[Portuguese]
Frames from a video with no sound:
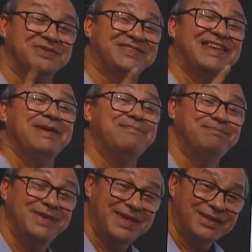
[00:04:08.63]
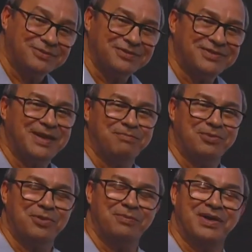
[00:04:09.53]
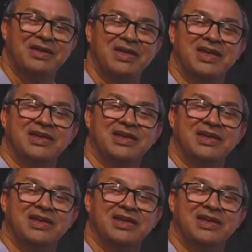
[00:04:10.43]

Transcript: nos elementos da bomba,